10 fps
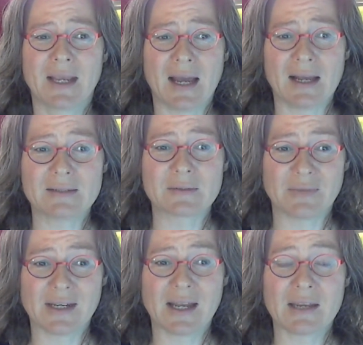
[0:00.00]
Also,
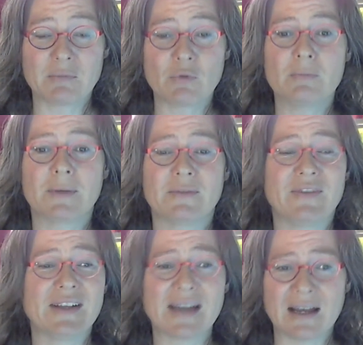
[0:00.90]
wenn ein Buch mit
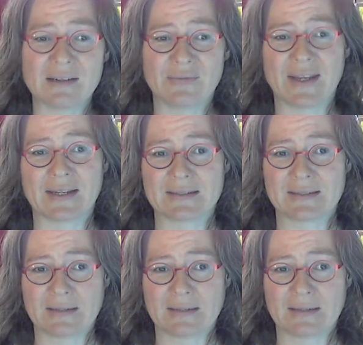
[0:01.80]
Wetter anfängt,